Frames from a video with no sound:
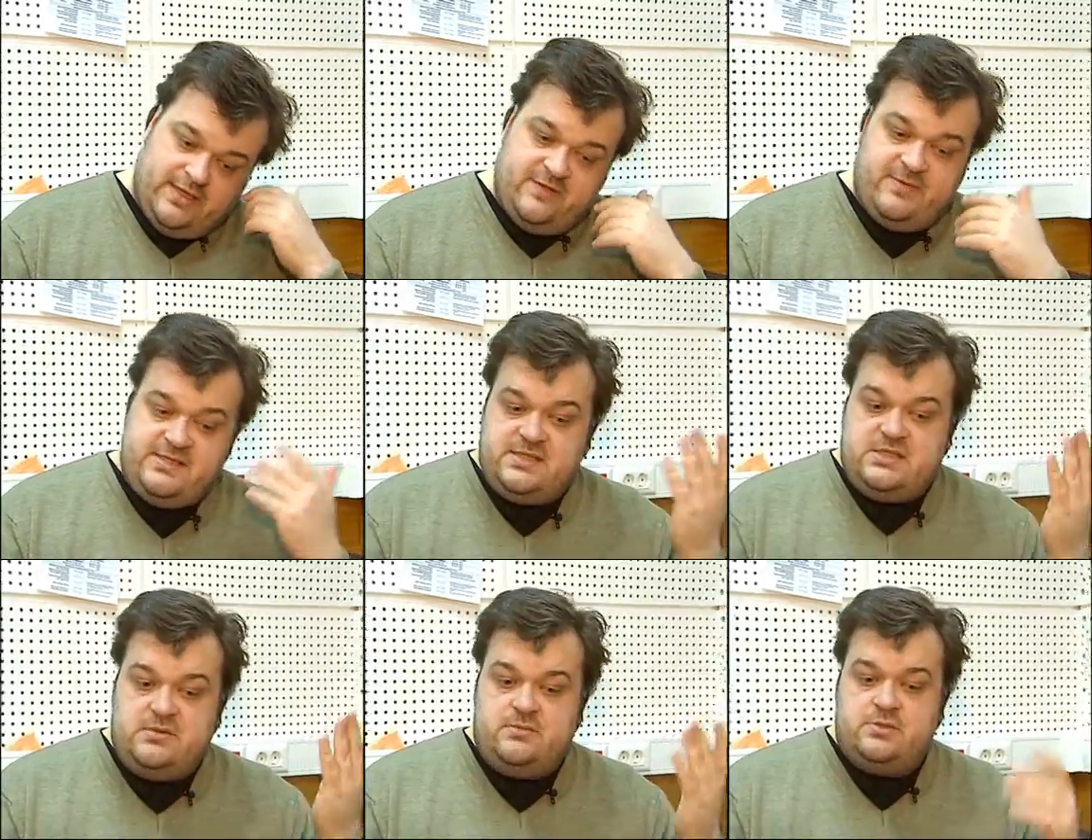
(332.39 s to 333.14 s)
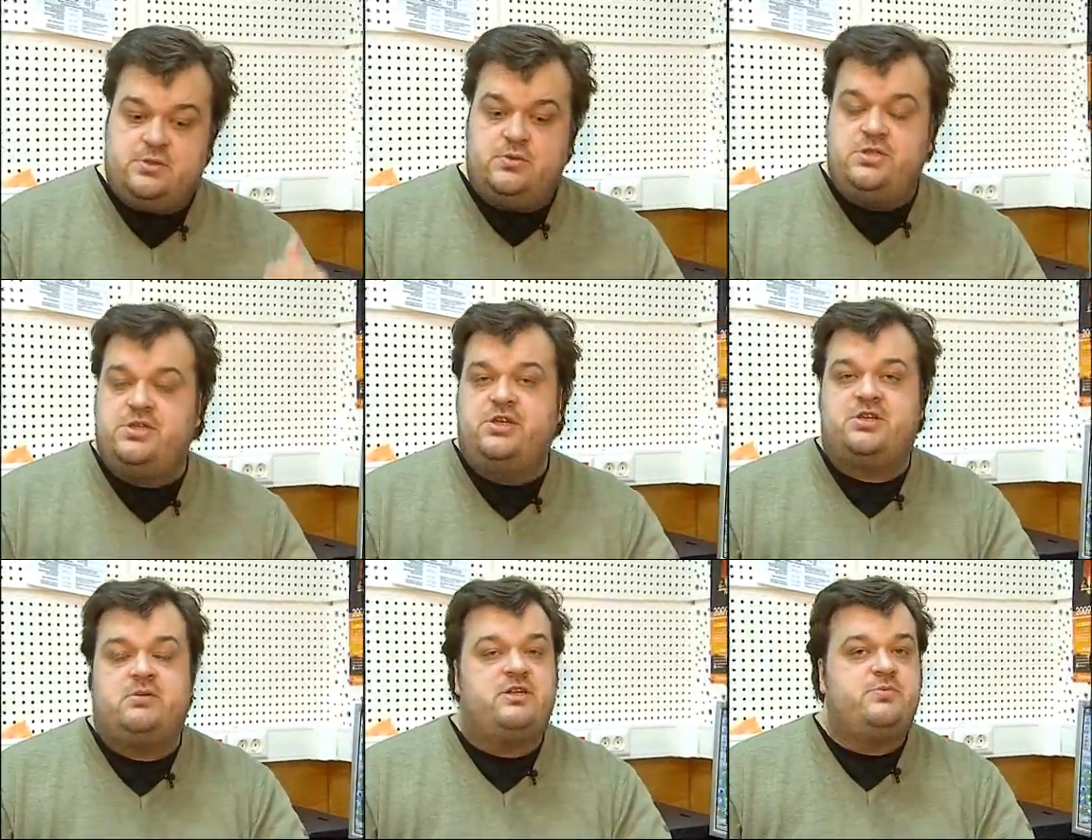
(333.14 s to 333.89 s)
И вместе с тем
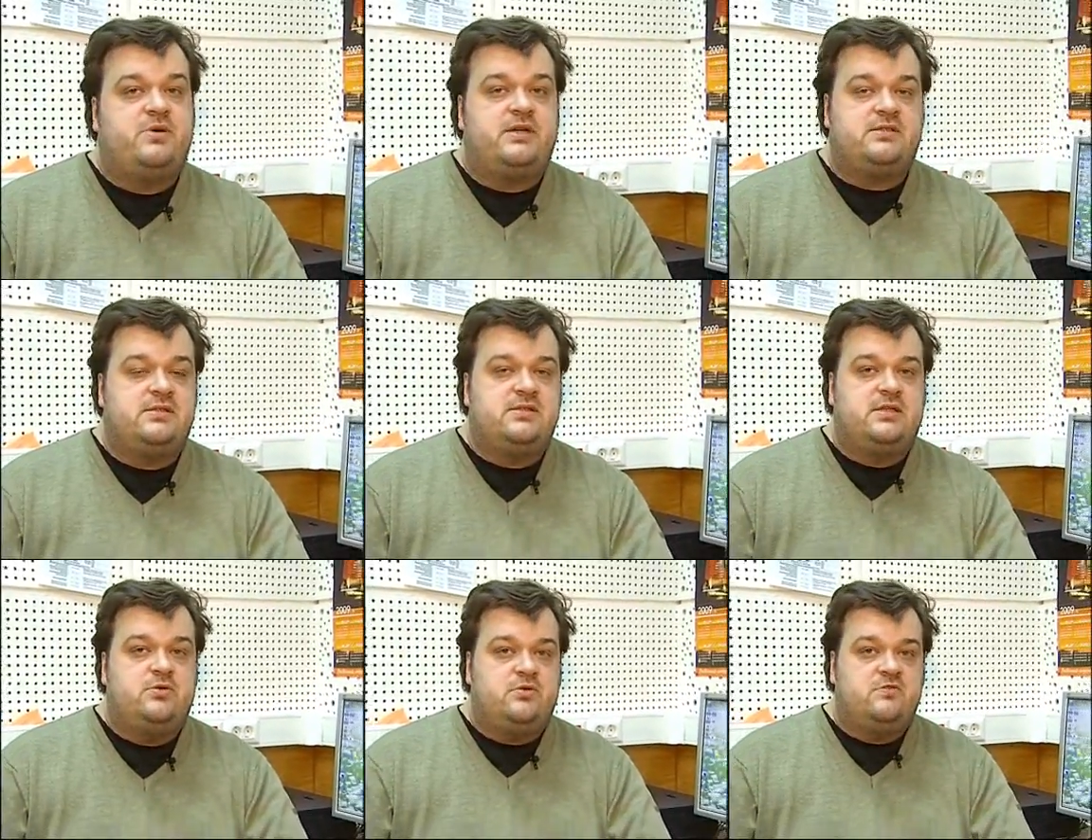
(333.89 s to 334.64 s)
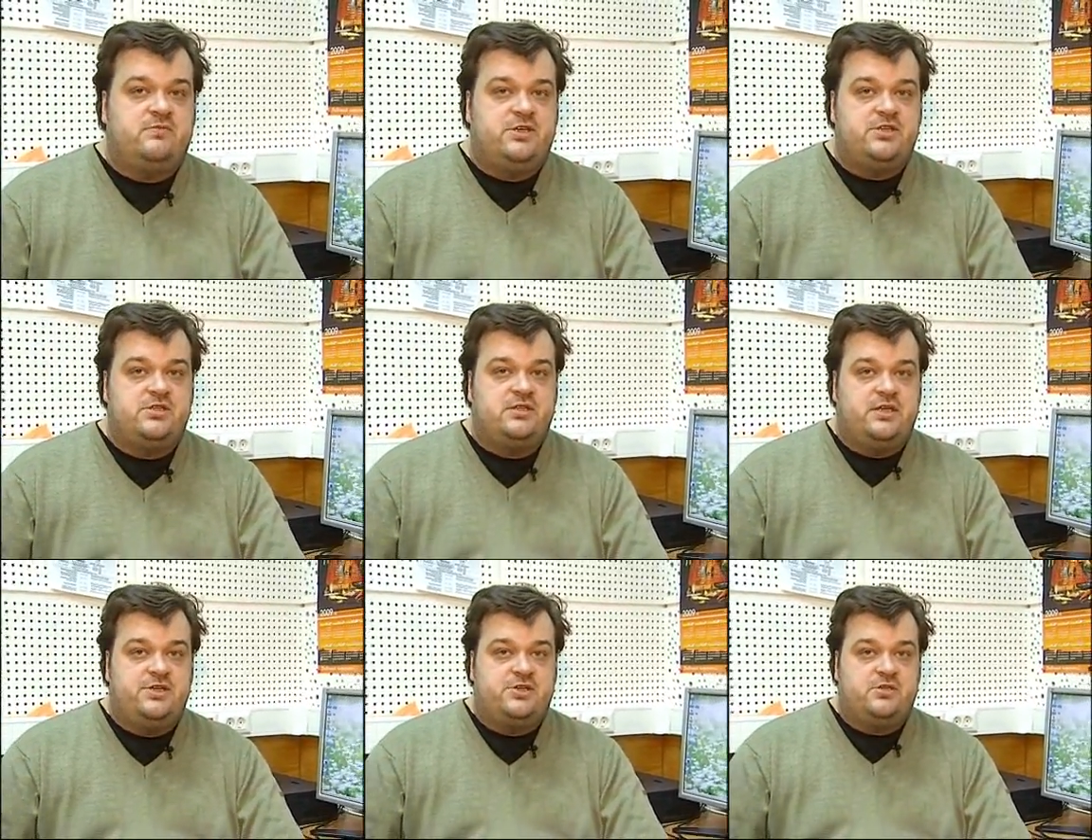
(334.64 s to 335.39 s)
скучнейший матч показал Сатурну, матч с
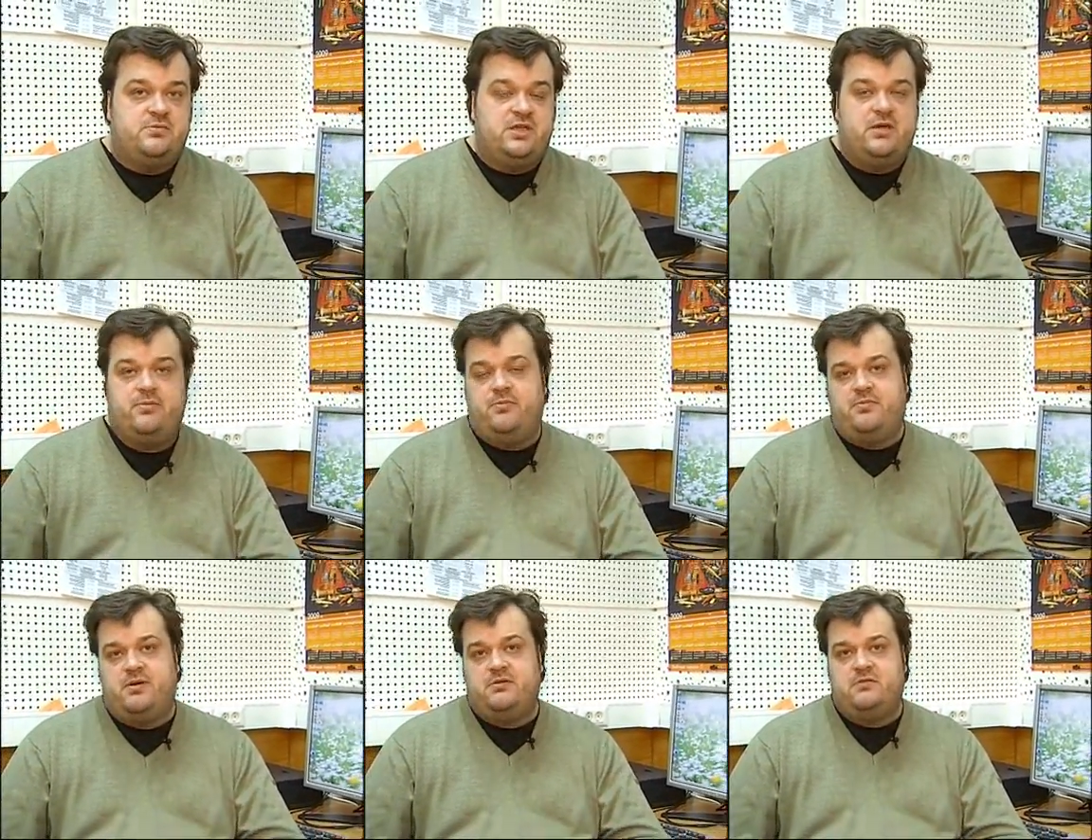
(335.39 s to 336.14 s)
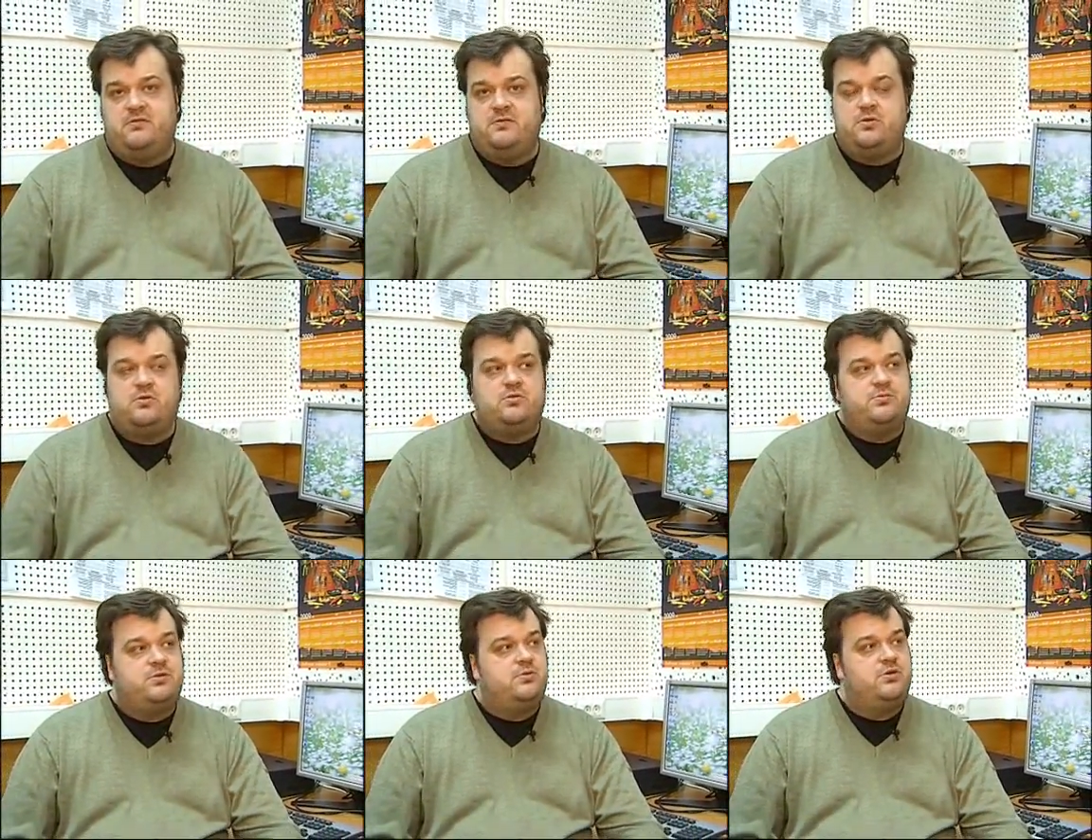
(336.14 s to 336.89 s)
Нальчиком. Я, правда, в
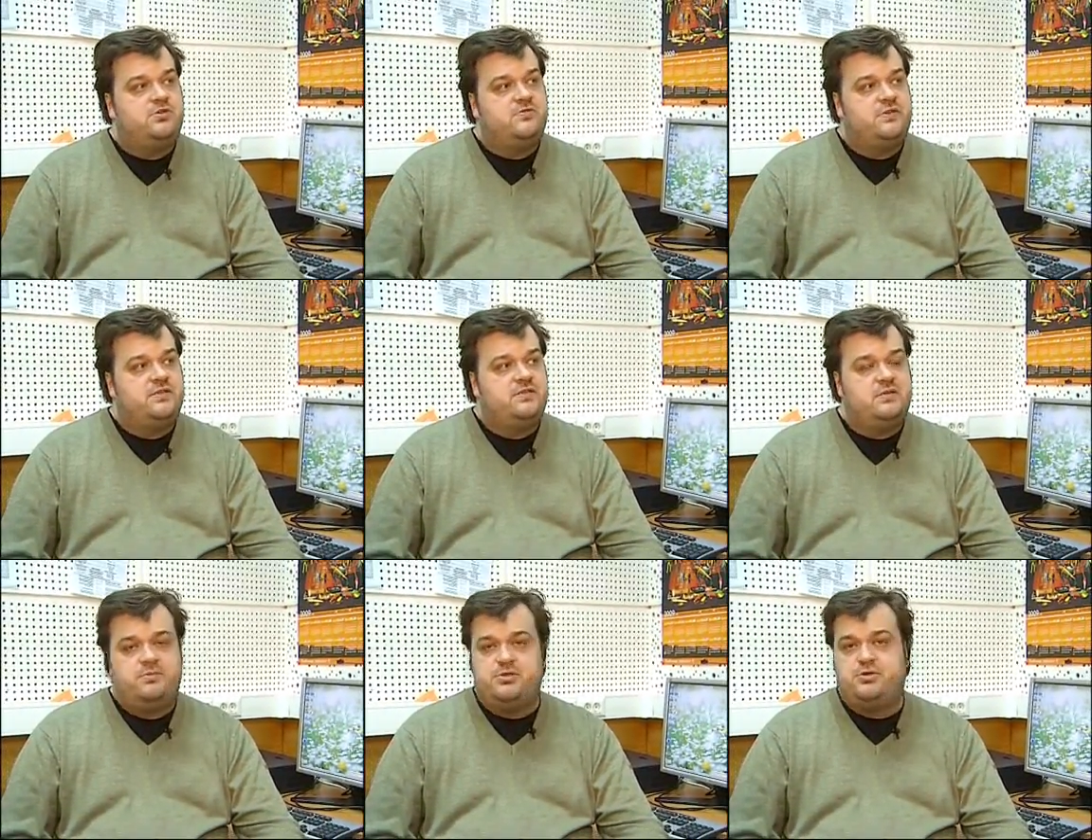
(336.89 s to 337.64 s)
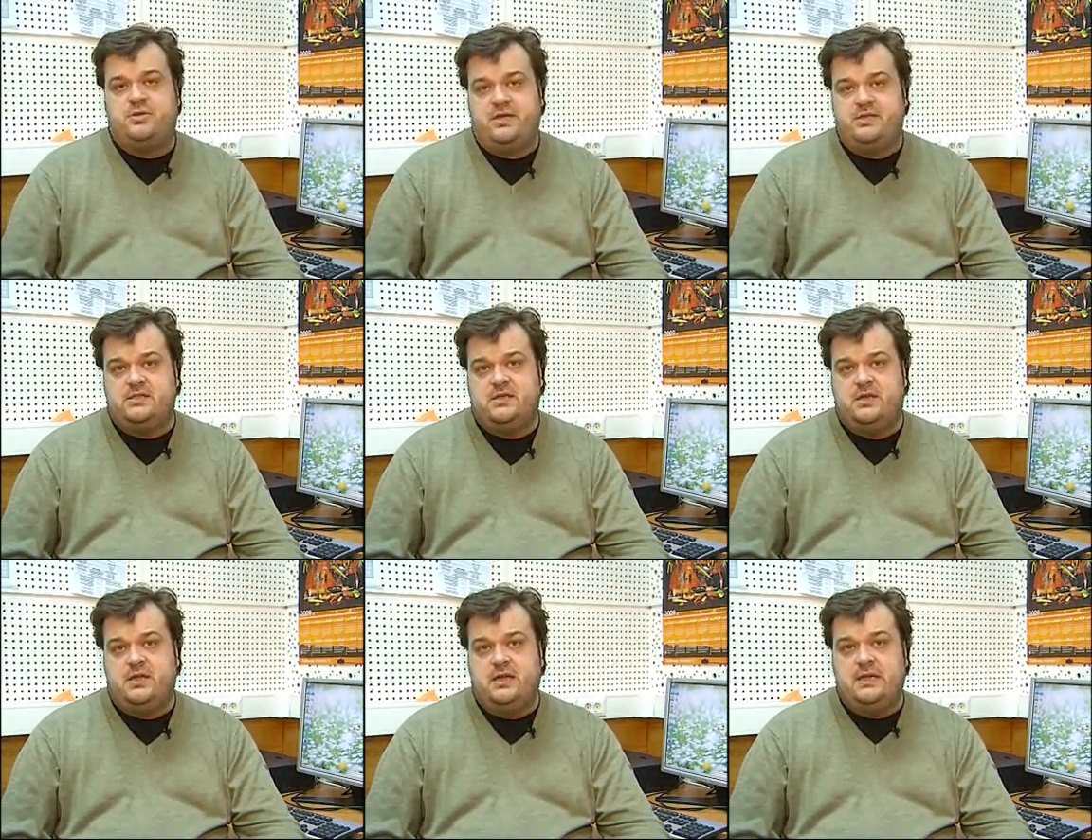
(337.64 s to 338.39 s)
друг, по другой своей стезе, по
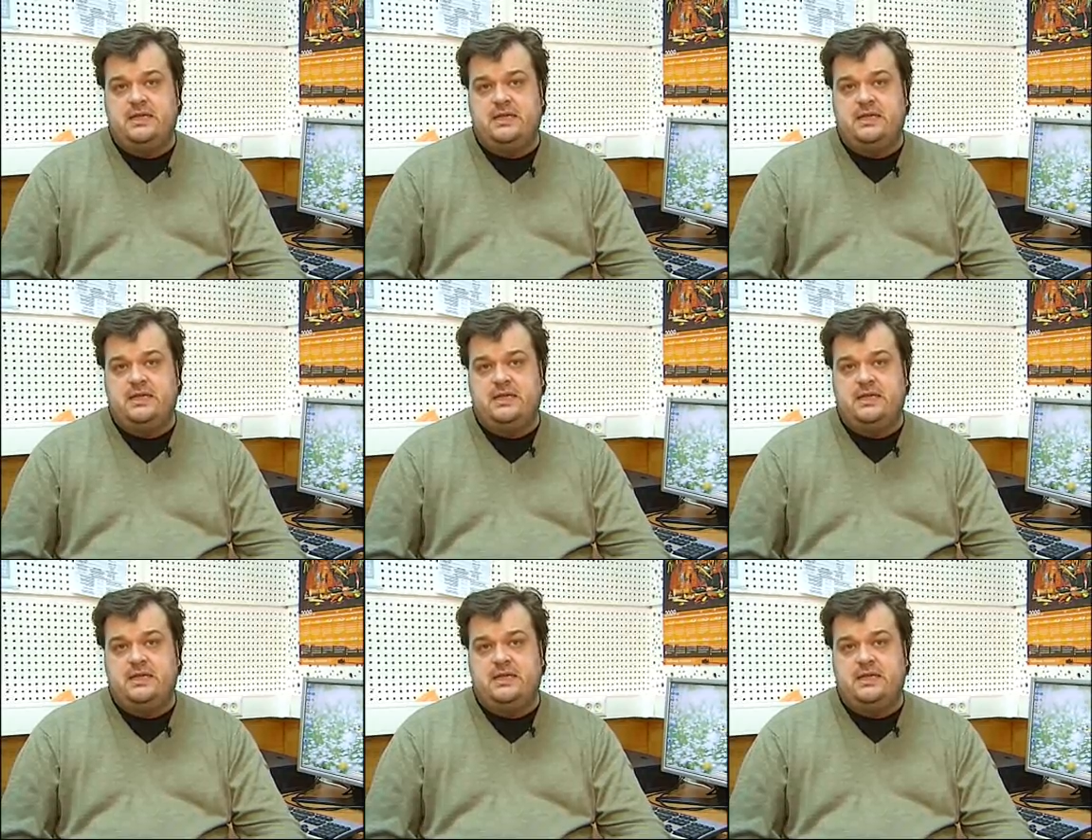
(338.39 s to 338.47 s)
журналистской,